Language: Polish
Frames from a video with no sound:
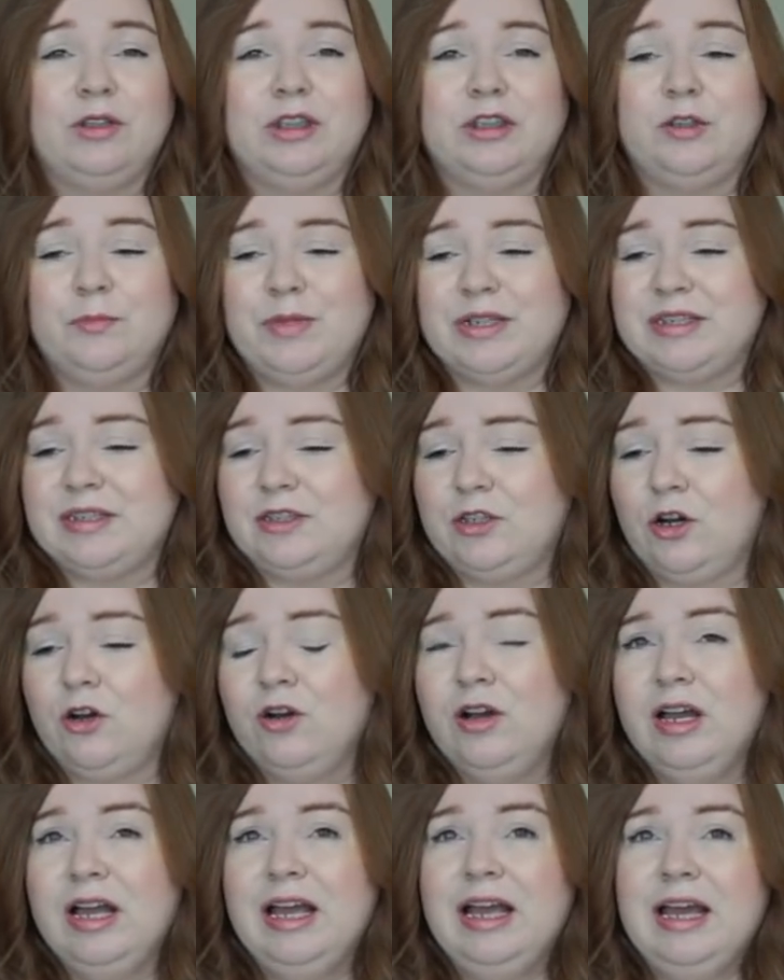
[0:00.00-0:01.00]
Natomiast
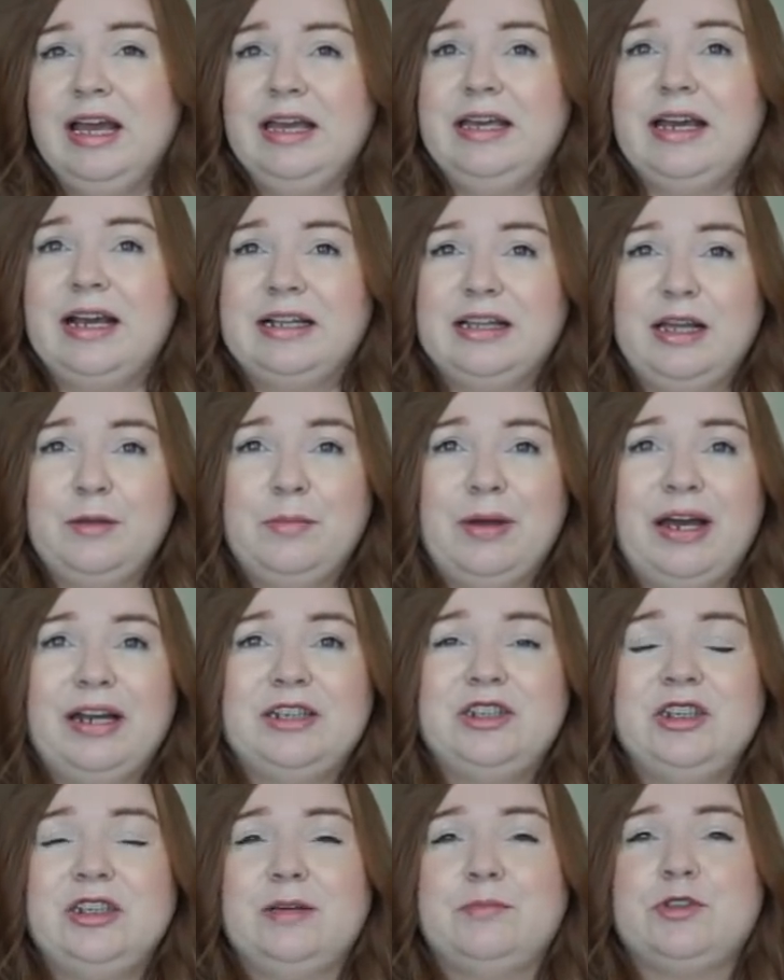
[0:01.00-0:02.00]
to jak
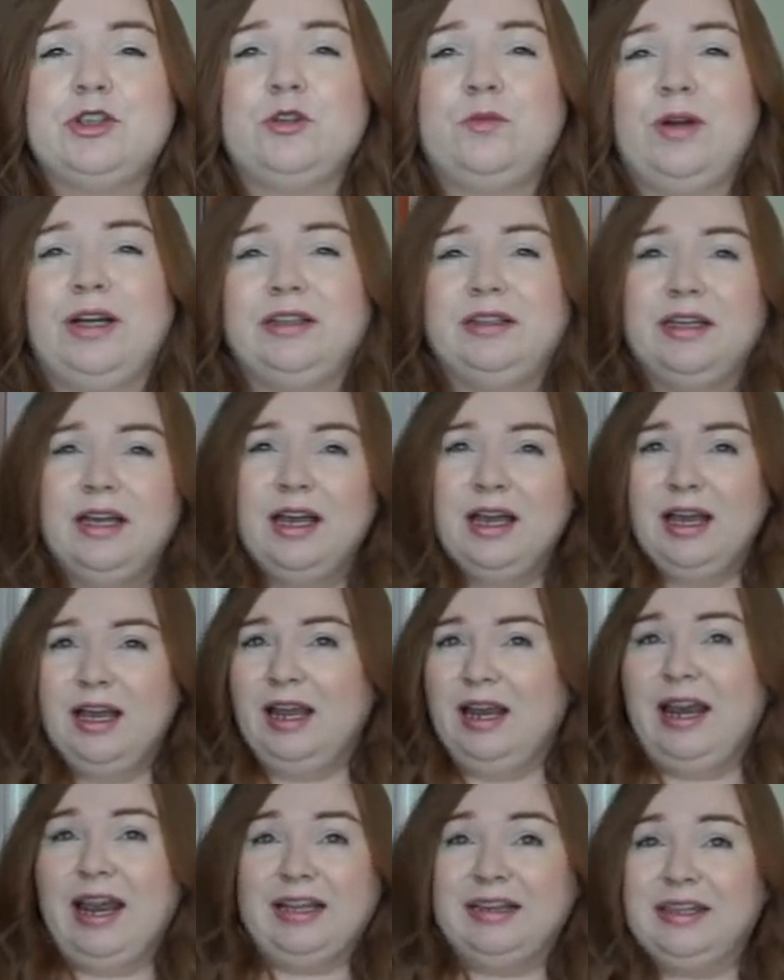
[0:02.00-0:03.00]
najbardziej, na przykład
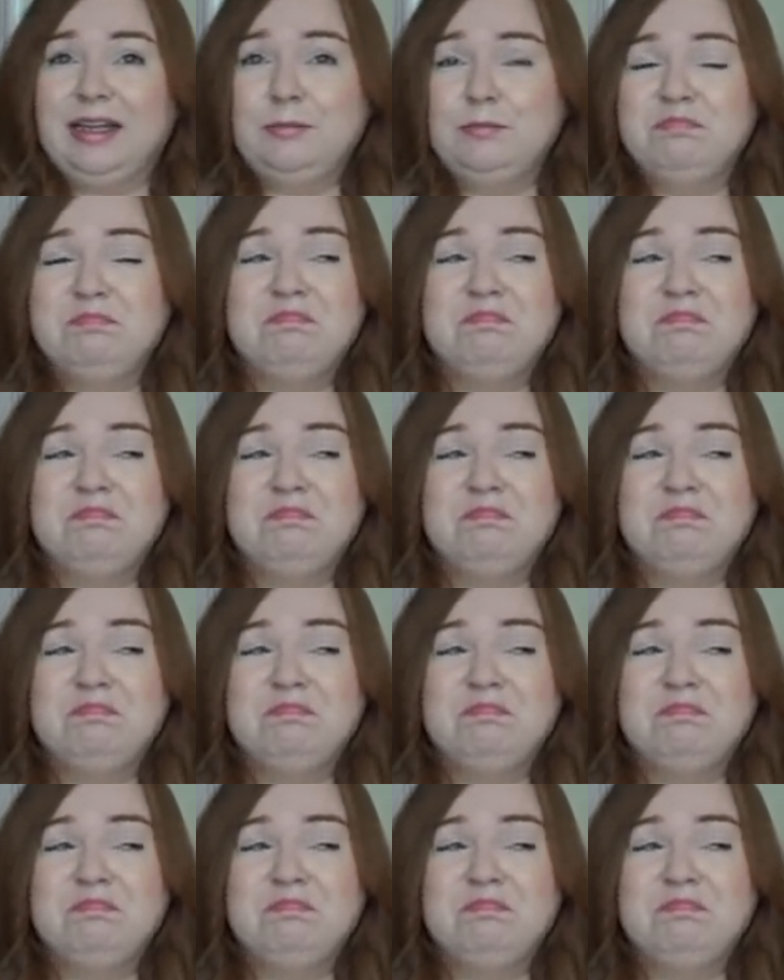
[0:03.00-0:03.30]
latem